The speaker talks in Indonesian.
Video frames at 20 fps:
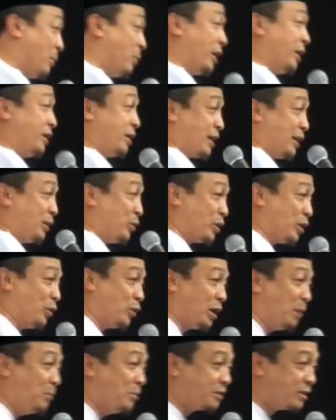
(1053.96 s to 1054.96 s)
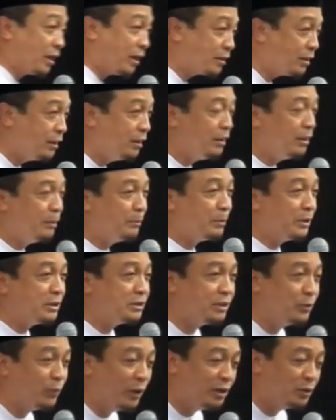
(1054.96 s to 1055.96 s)
melahirkan orang-orang besar,
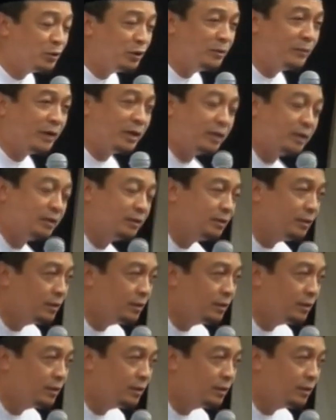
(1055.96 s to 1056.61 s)
peristiwa itu di mana?